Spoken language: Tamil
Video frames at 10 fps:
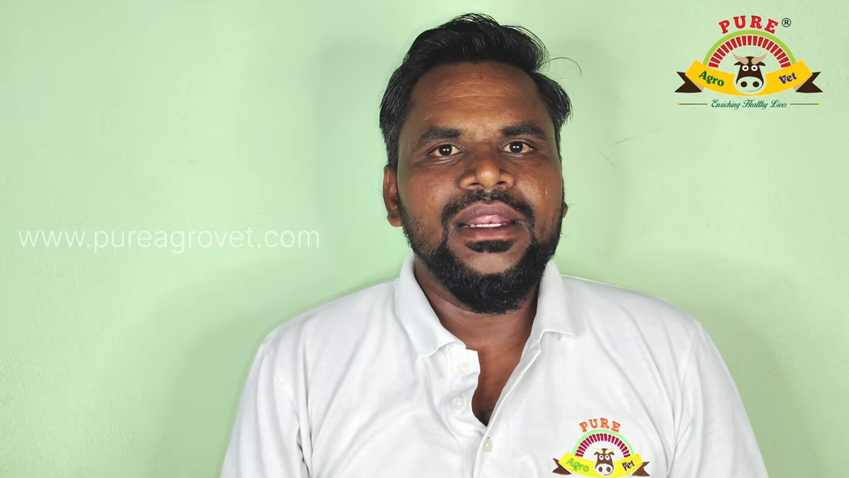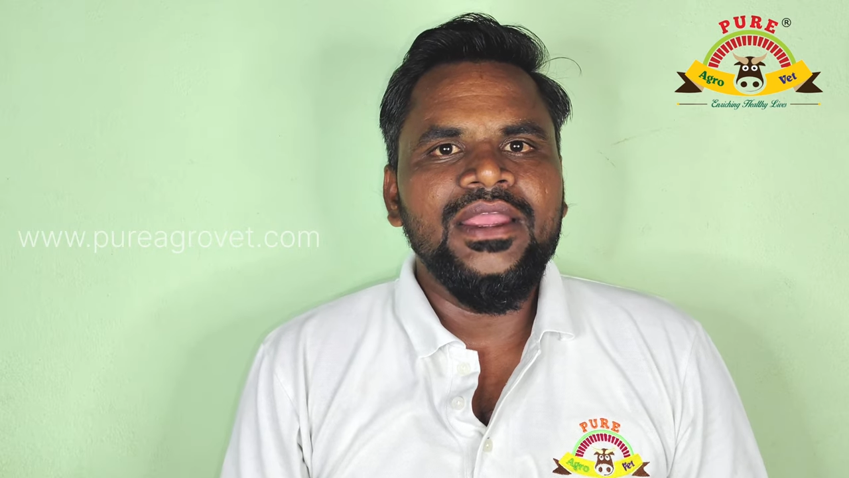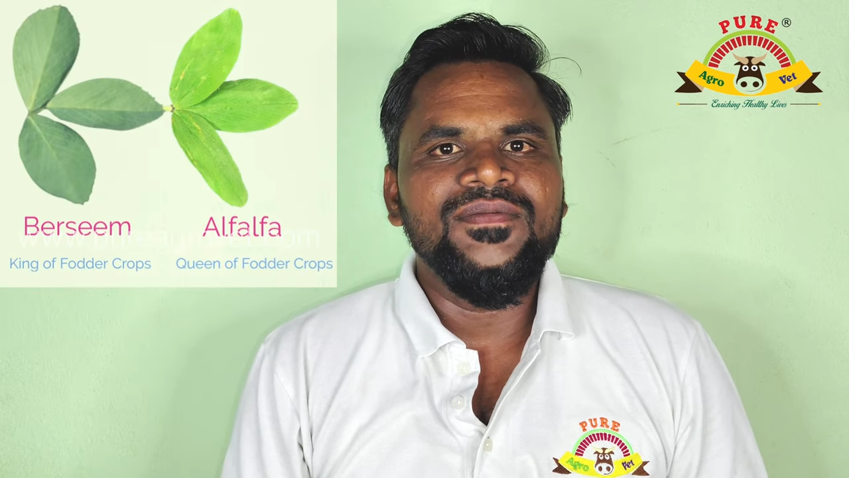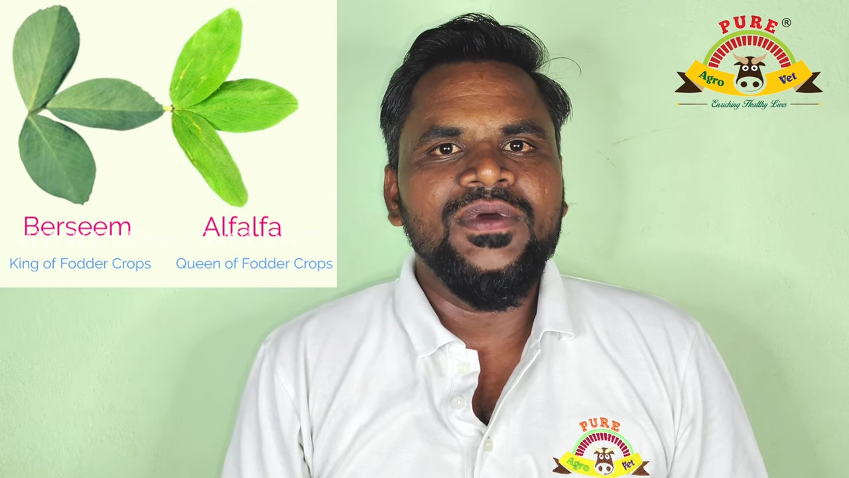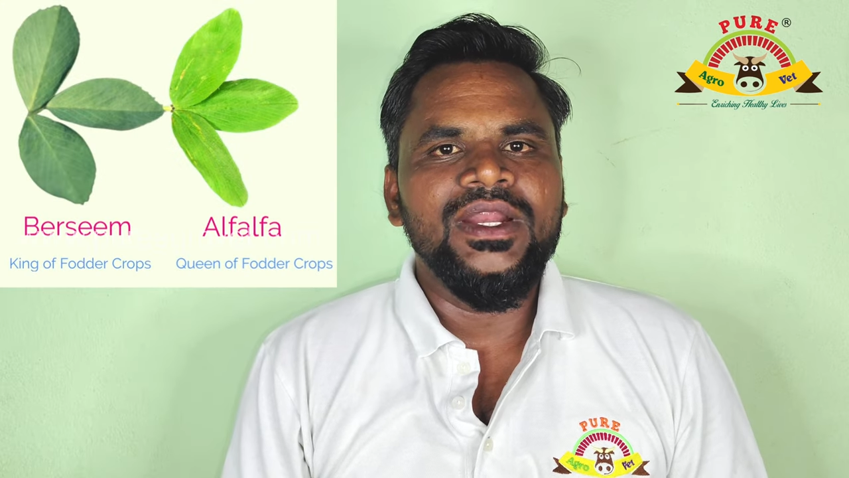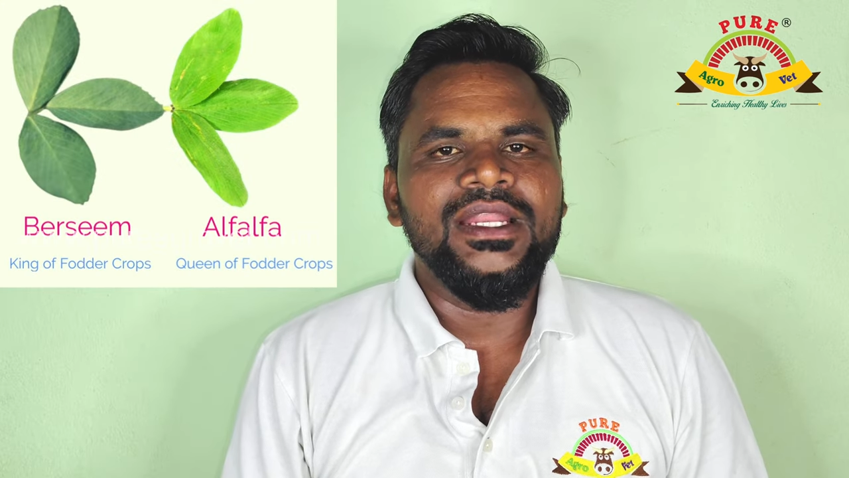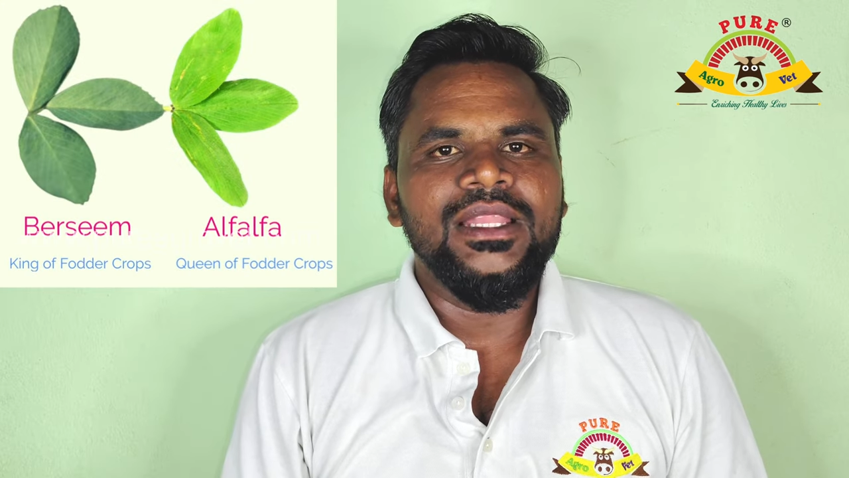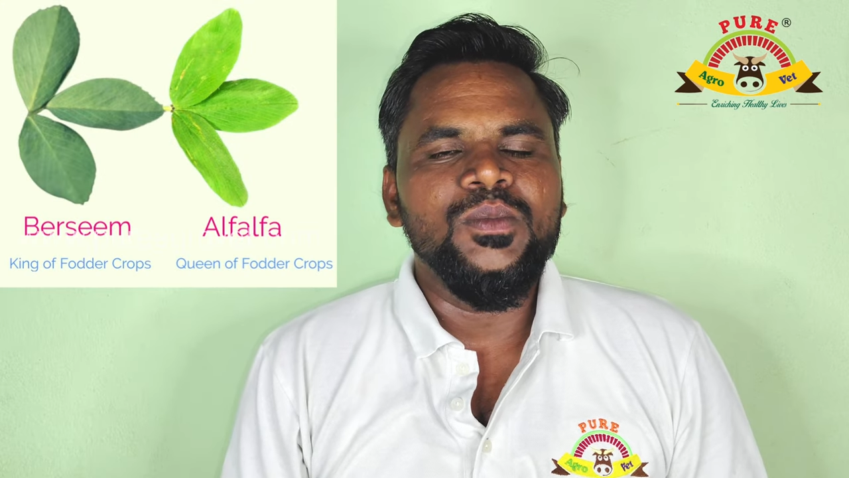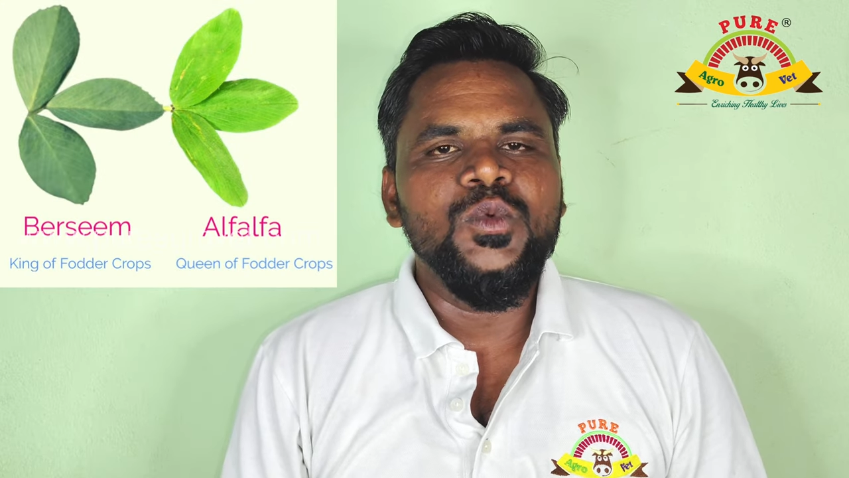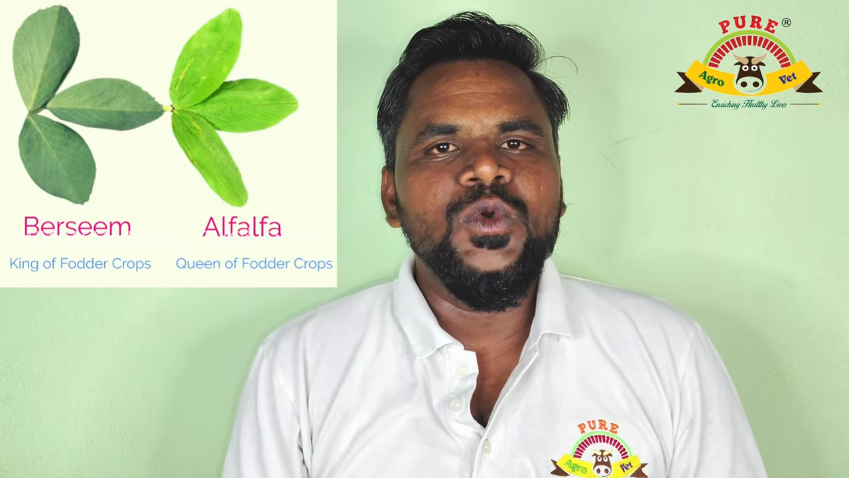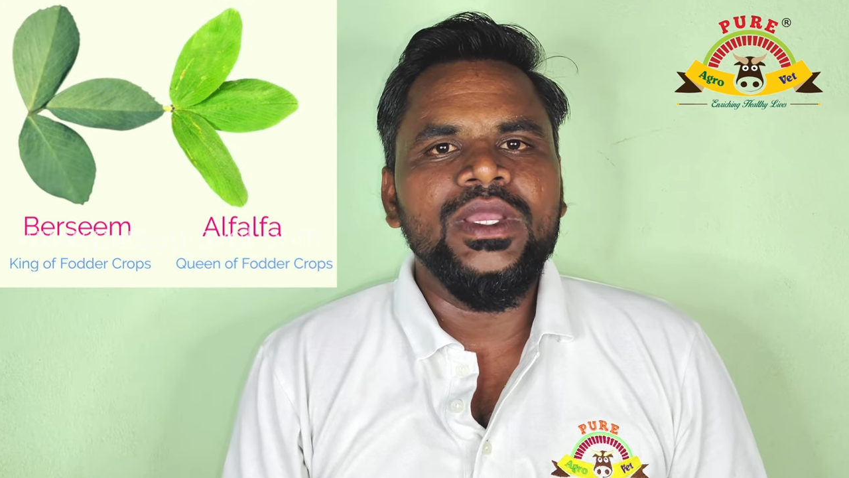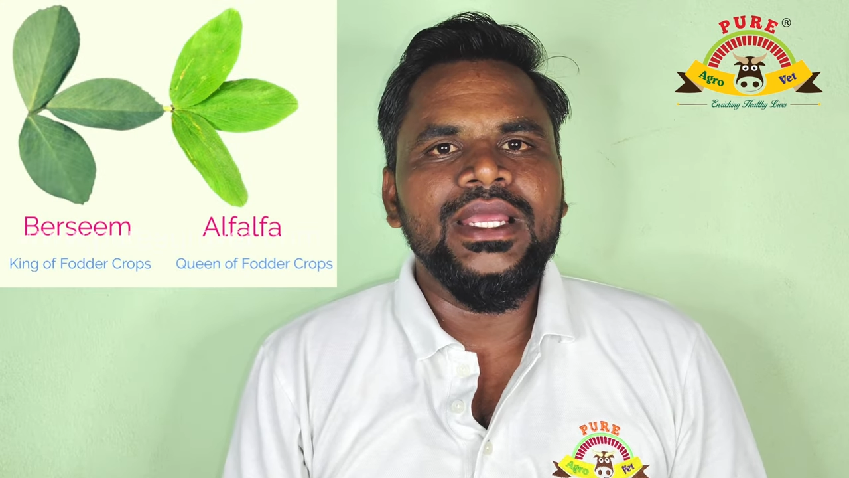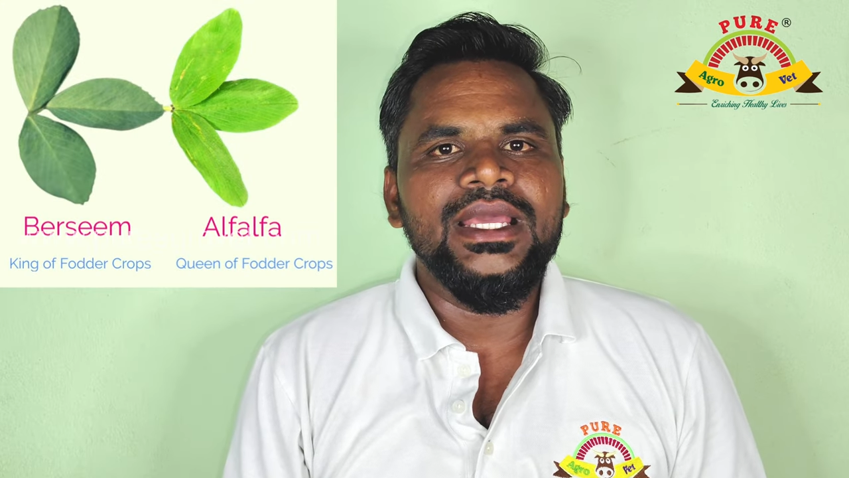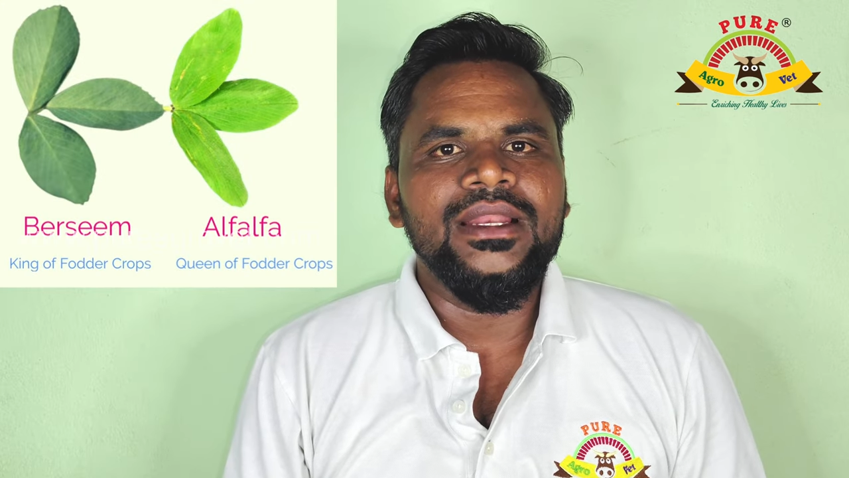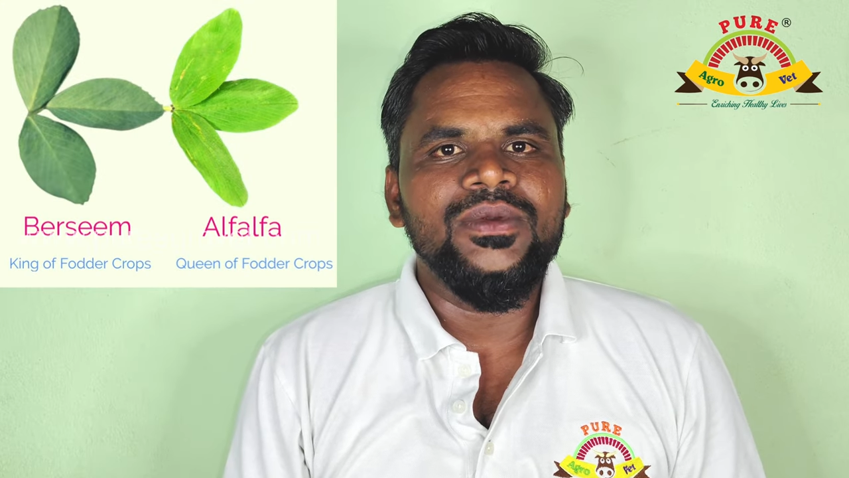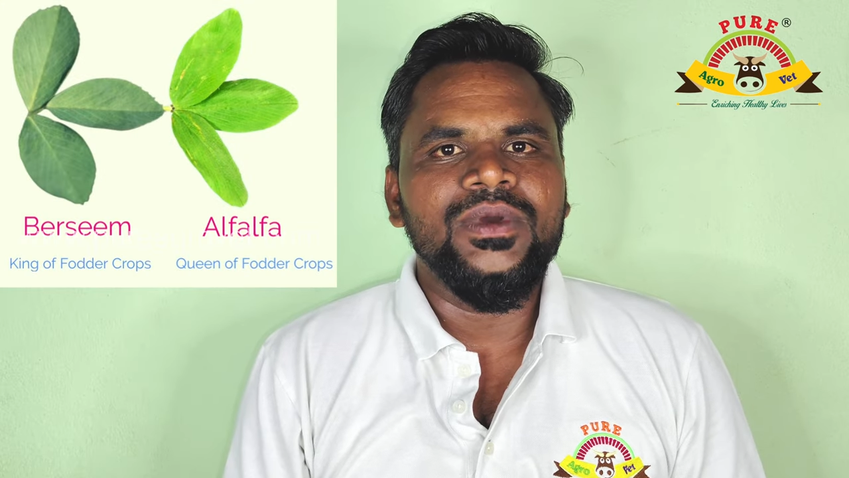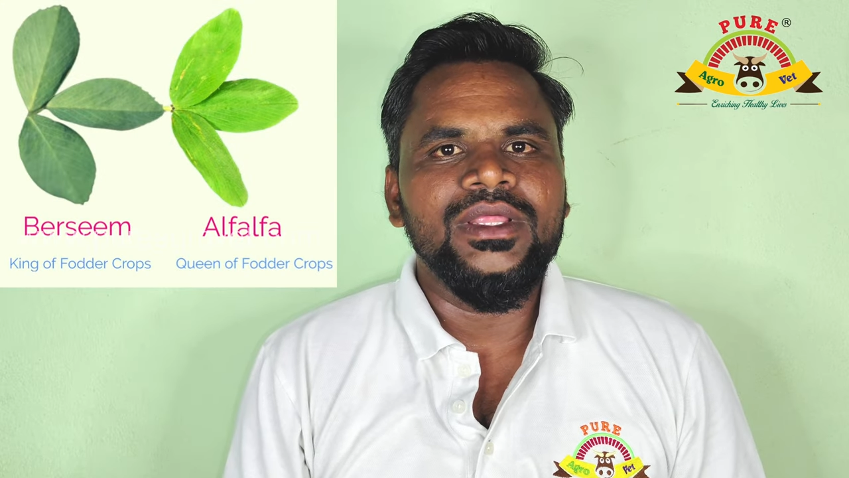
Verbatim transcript: ட்ரைஃபோலேட் அந்த மூணு இலைகள்